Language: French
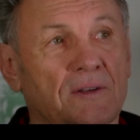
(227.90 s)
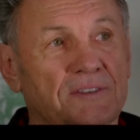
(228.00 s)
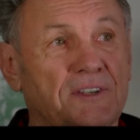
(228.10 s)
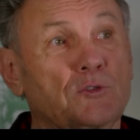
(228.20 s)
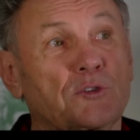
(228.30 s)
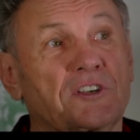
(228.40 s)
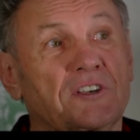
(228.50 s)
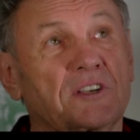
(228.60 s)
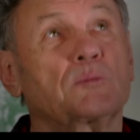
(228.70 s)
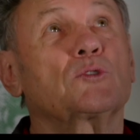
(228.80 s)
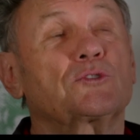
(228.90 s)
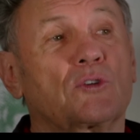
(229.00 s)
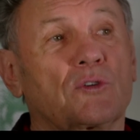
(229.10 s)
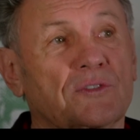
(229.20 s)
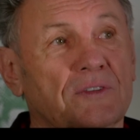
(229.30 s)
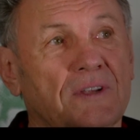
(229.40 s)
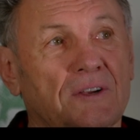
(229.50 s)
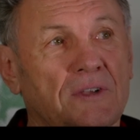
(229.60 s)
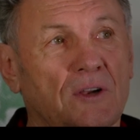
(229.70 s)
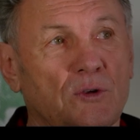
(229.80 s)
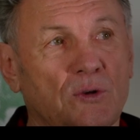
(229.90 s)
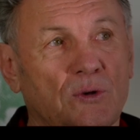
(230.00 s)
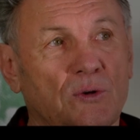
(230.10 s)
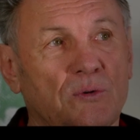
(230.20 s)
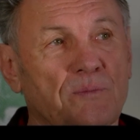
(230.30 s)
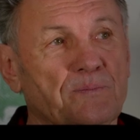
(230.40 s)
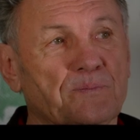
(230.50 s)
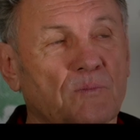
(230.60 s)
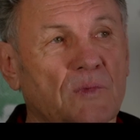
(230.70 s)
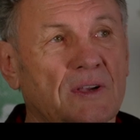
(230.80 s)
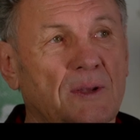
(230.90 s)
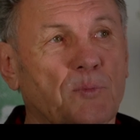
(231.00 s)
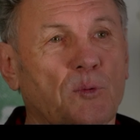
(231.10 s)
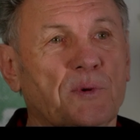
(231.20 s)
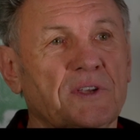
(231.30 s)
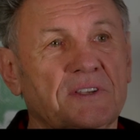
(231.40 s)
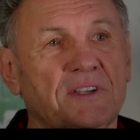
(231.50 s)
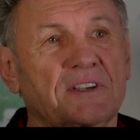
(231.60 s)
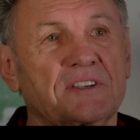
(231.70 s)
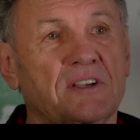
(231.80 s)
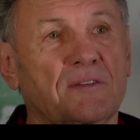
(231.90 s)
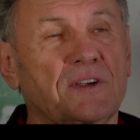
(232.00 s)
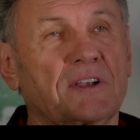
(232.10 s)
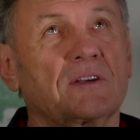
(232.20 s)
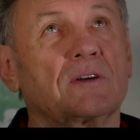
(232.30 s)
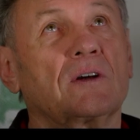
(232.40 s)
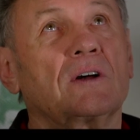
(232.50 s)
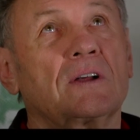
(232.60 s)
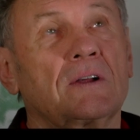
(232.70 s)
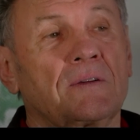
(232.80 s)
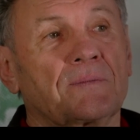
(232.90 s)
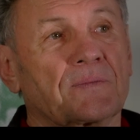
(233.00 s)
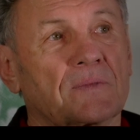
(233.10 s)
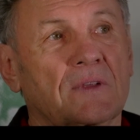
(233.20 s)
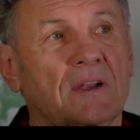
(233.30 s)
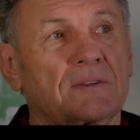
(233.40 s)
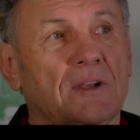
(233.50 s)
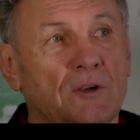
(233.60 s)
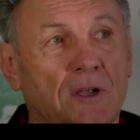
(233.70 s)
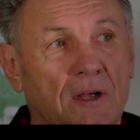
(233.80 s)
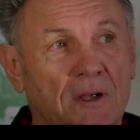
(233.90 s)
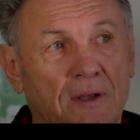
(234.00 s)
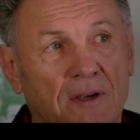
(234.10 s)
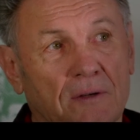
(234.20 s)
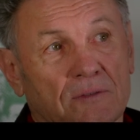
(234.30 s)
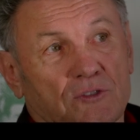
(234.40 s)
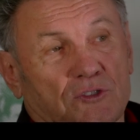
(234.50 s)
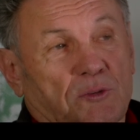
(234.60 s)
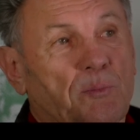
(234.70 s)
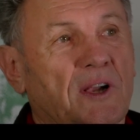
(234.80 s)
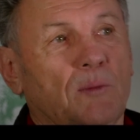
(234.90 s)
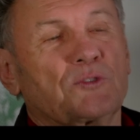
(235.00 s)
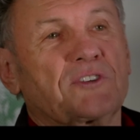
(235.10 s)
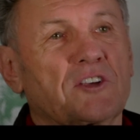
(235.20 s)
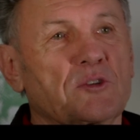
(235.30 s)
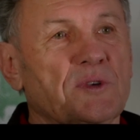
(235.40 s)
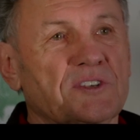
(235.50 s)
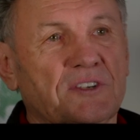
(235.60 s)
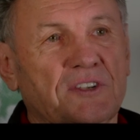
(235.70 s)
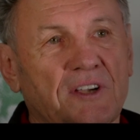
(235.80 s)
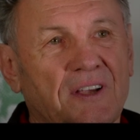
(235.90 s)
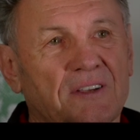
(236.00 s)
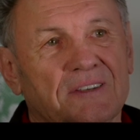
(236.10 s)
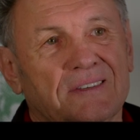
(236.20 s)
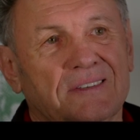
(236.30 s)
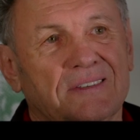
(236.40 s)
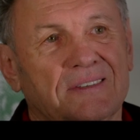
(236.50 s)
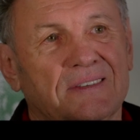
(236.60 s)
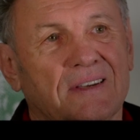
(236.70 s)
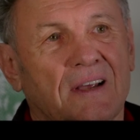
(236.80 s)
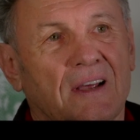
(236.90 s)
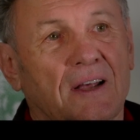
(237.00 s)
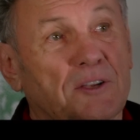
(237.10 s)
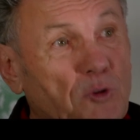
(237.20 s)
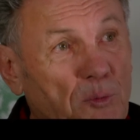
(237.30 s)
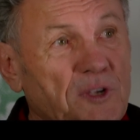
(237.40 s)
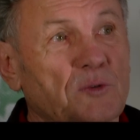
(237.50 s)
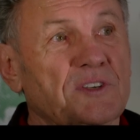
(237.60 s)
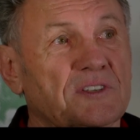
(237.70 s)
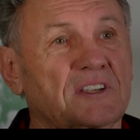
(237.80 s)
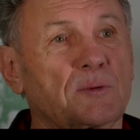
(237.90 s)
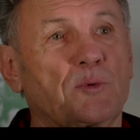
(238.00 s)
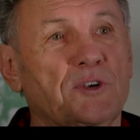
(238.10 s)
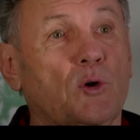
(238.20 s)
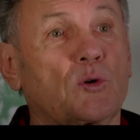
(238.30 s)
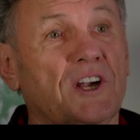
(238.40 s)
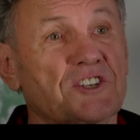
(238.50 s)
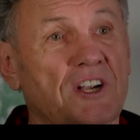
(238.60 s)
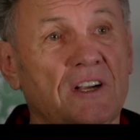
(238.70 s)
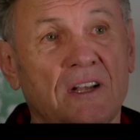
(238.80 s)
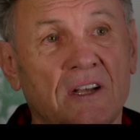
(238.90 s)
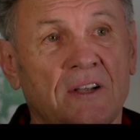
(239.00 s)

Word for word: C'est nous qui, montions dans, la propriété qu'ils avaient. Euh, dans, la, c'est pas la montagne, mais c'était. À la Turbie À la Turbie, oui, ça s'appelait Rocagel.